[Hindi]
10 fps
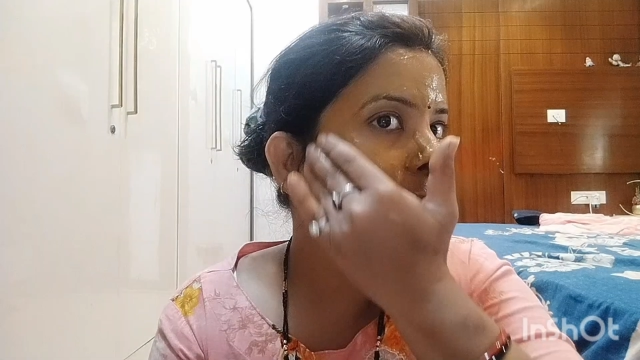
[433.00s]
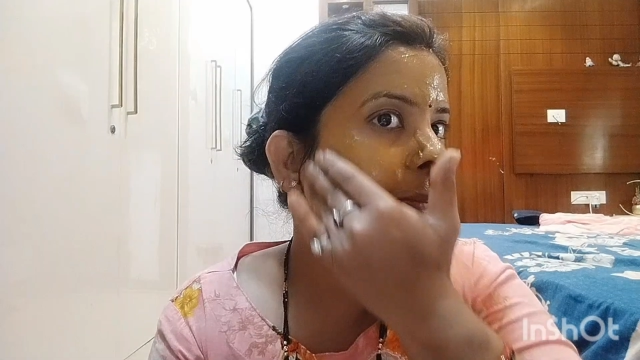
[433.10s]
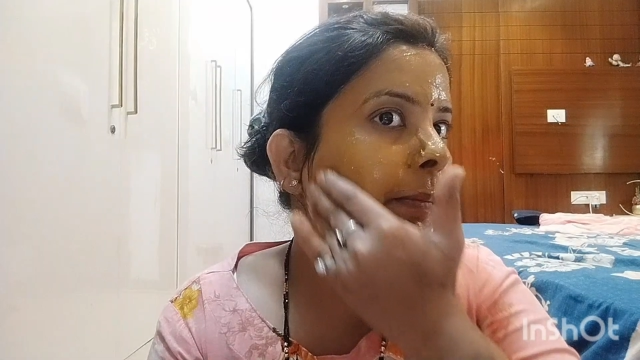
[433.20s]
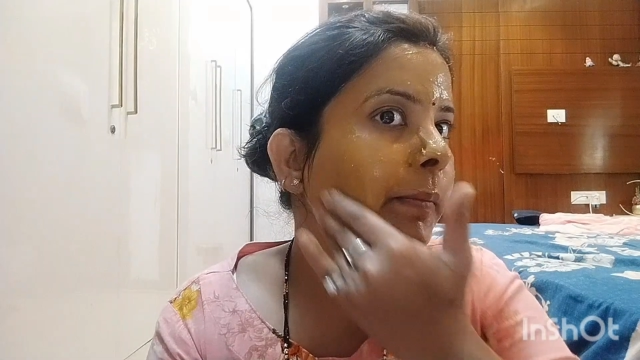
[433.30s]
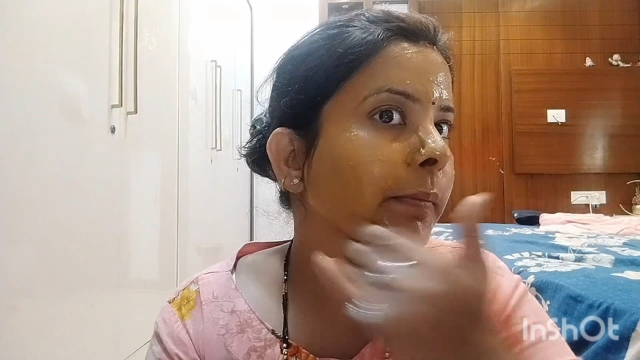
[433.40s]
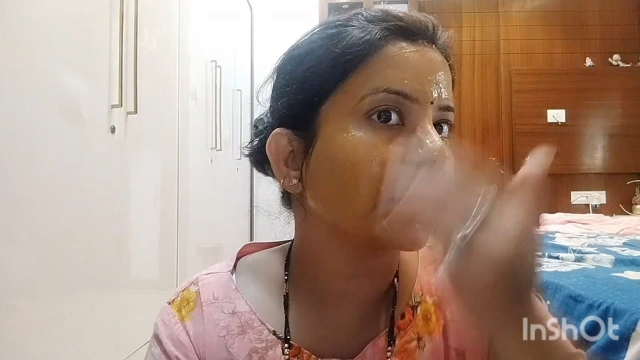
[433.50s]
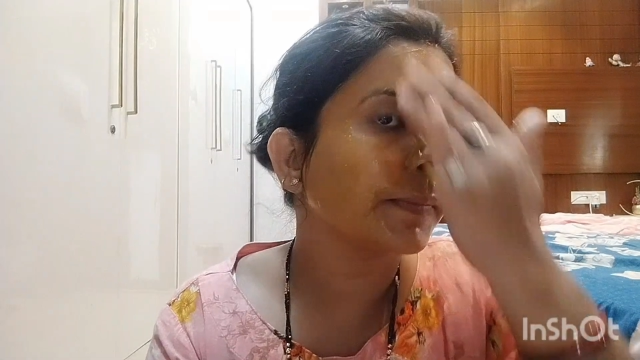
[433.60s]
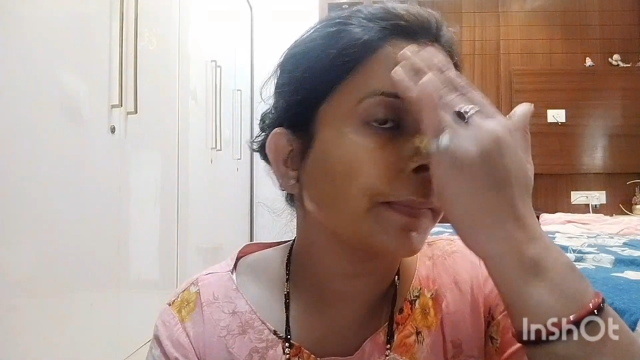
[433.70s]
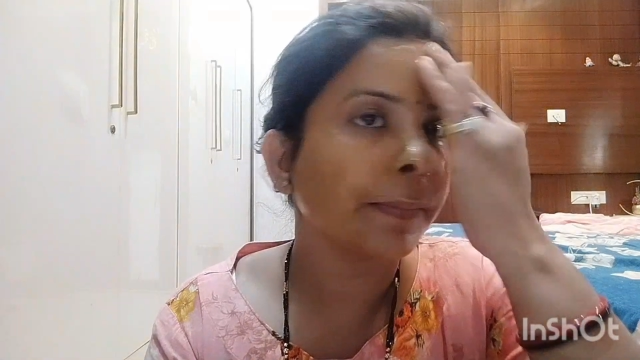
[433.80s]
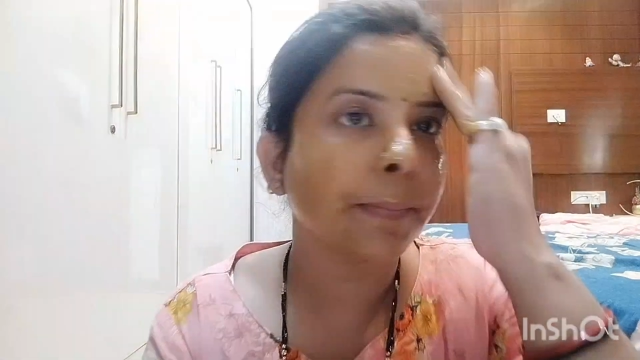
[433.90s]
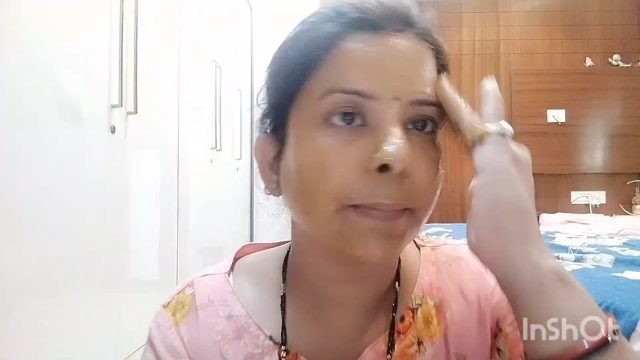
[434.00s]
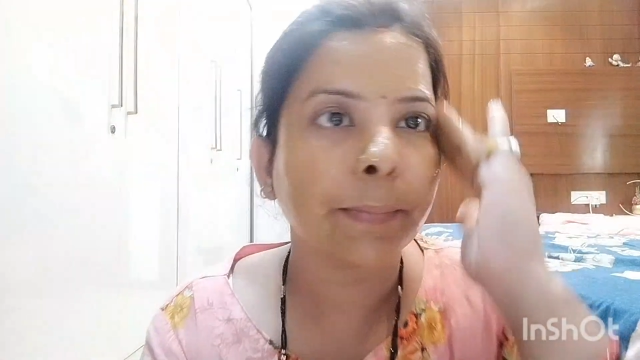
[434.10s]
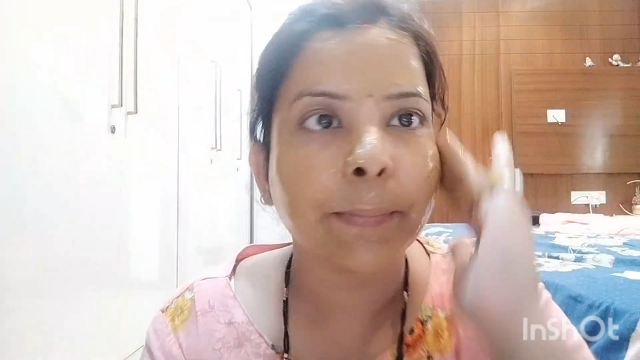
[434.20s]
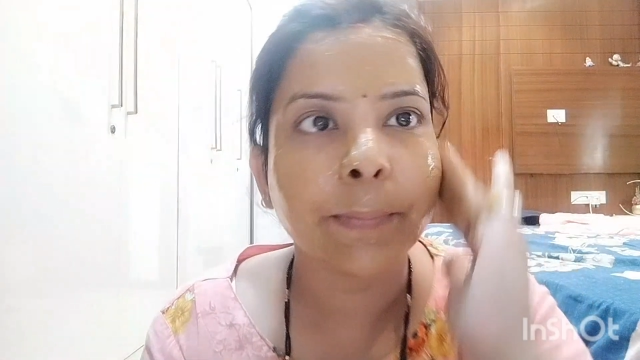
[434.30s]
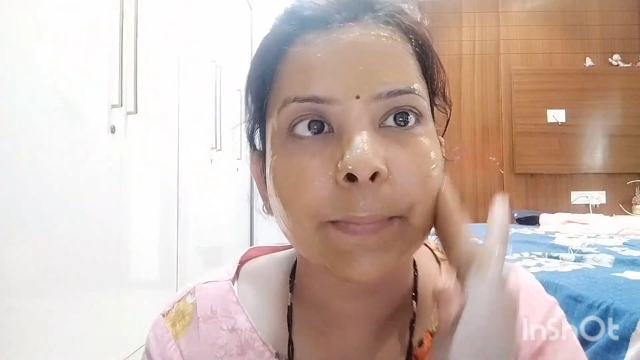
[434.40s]
खैर उसके बाद
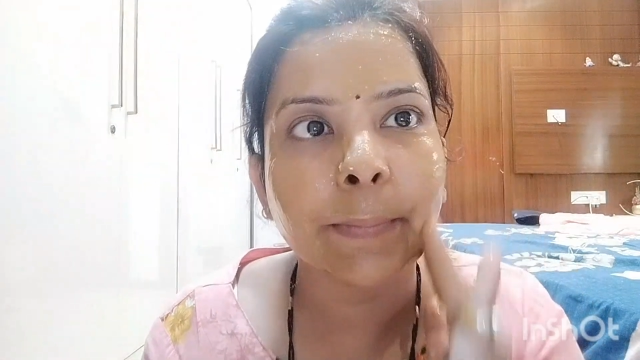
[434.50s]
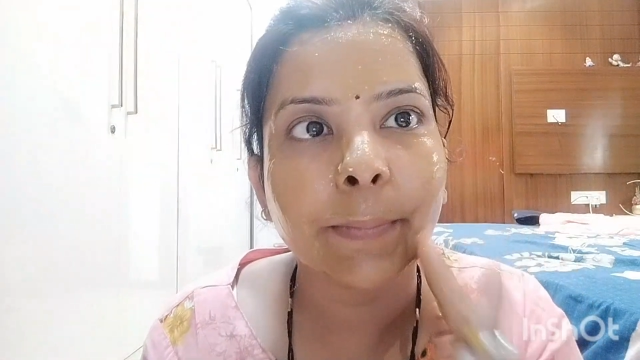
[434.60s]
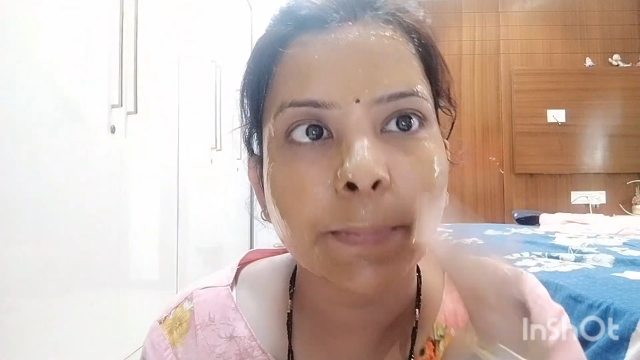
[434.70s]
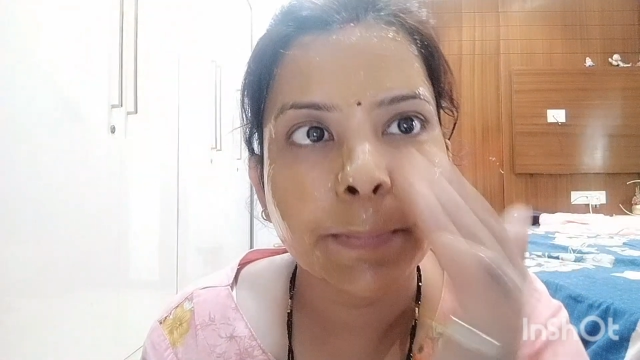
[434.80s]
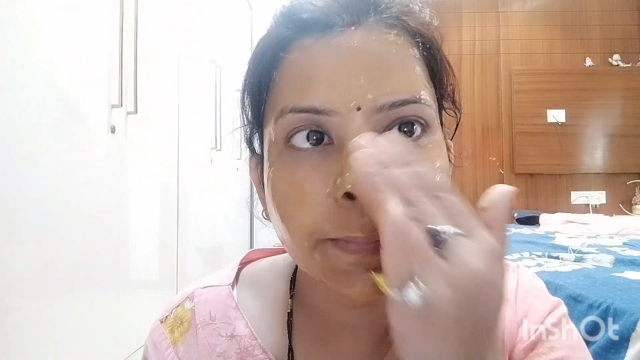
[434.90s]
जो है